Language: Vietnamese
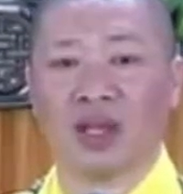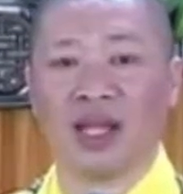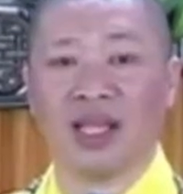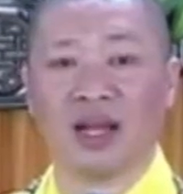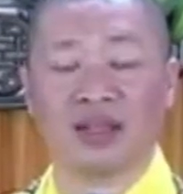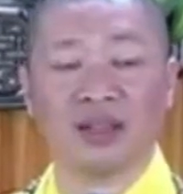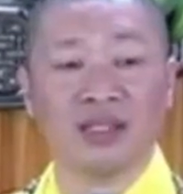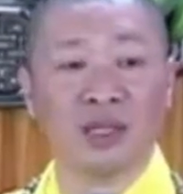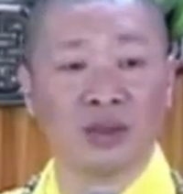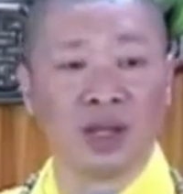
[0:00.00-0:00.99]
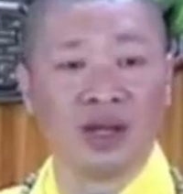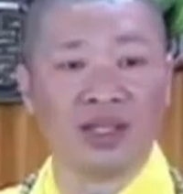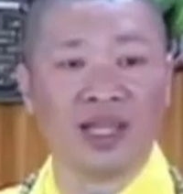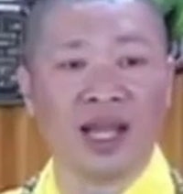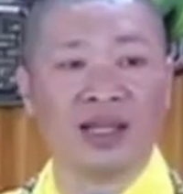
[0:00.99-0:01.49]
Có thể dành rất nhiều
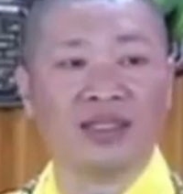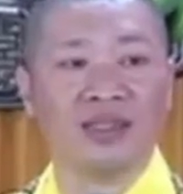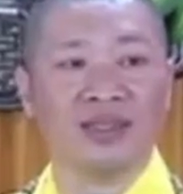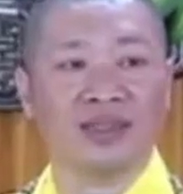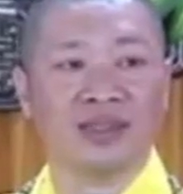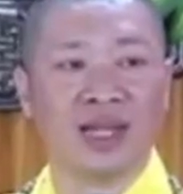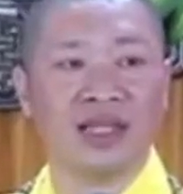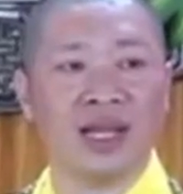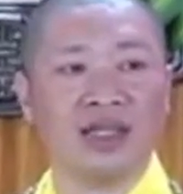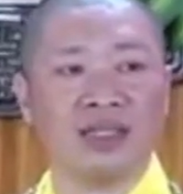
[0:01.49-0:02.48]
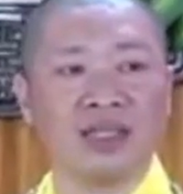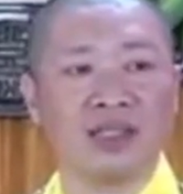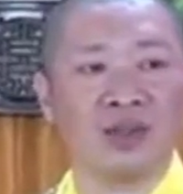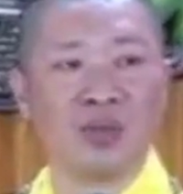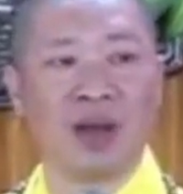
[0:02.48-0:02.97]
thời gian để nhắn
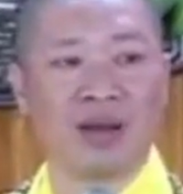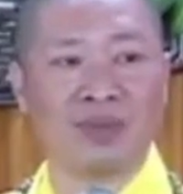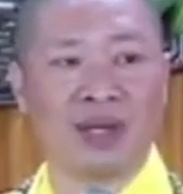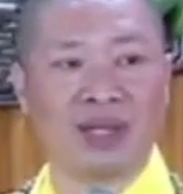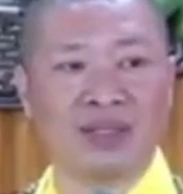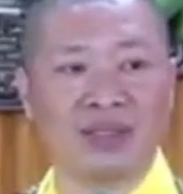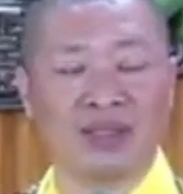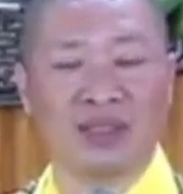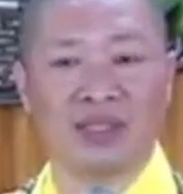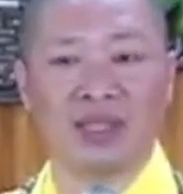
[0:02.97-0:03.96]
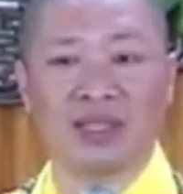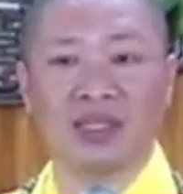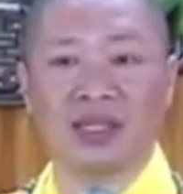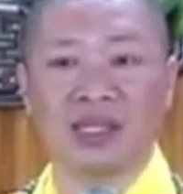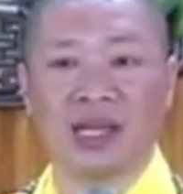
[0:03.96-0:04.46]
tin cho bạn bè,
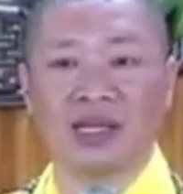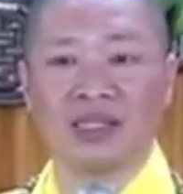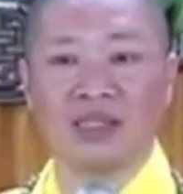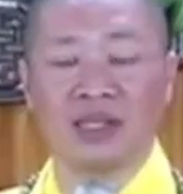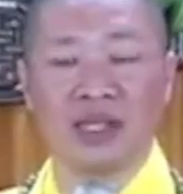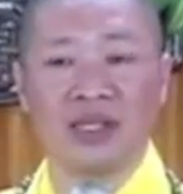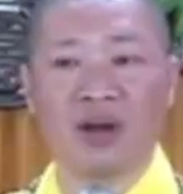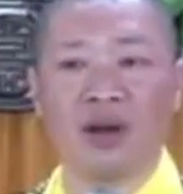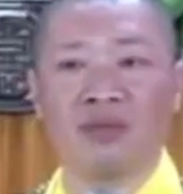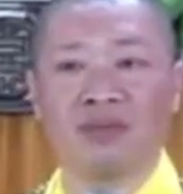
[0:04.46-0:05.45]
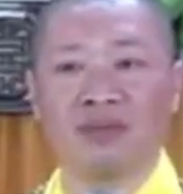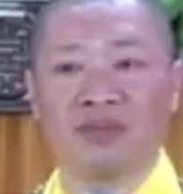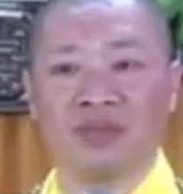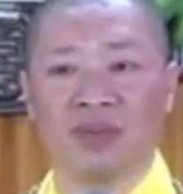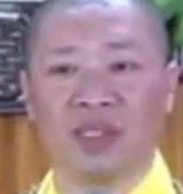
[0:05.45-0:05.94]
những tin nhắn dí dỏm,
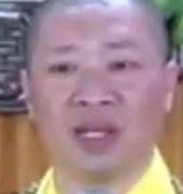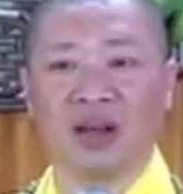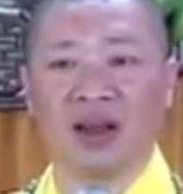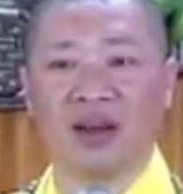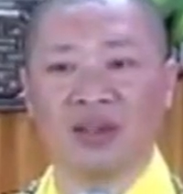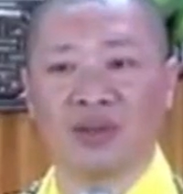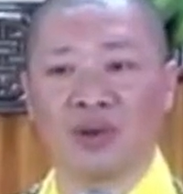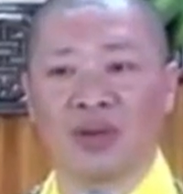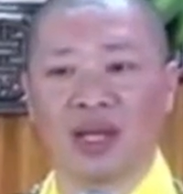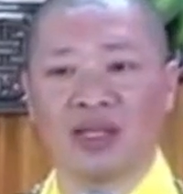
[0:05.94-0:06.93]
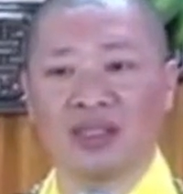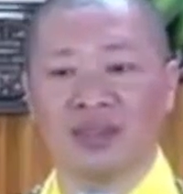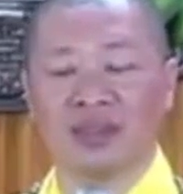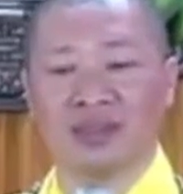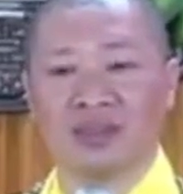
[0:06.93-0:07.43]
những lời có cánh.
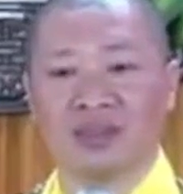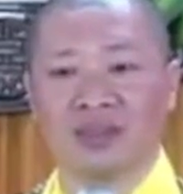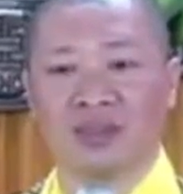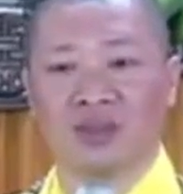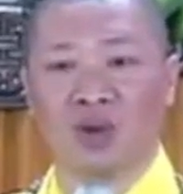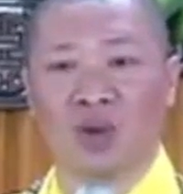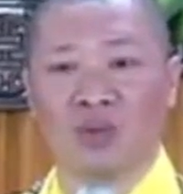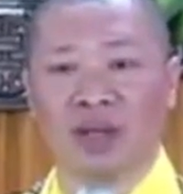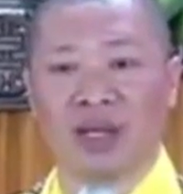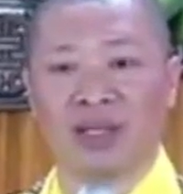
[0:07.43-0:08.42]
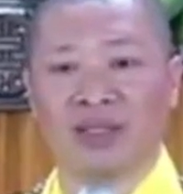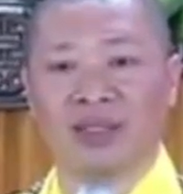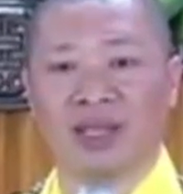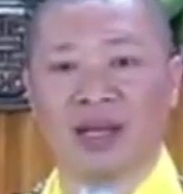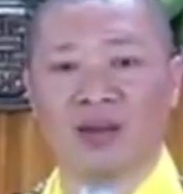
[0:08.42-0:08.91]
Còn mẹ,
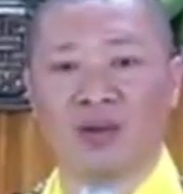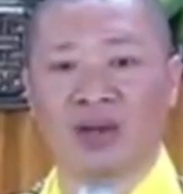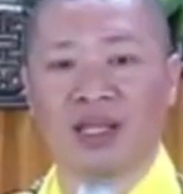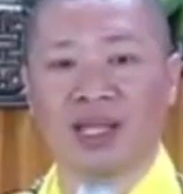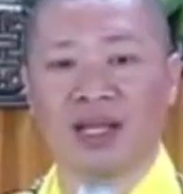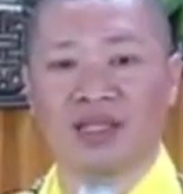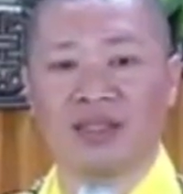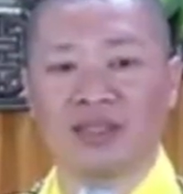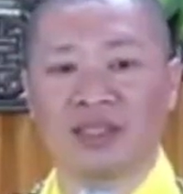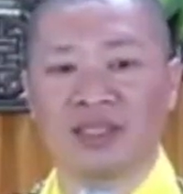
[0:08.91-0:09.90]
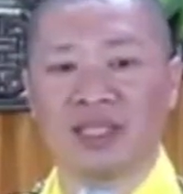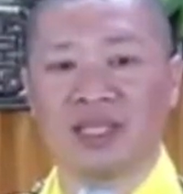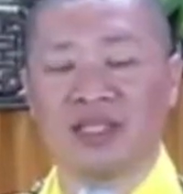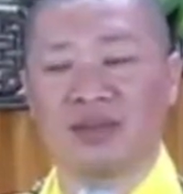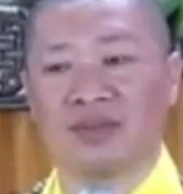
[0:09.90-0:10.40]
các con đã dành được những
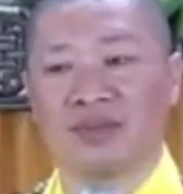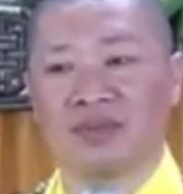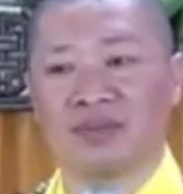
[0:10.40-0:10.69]
gì?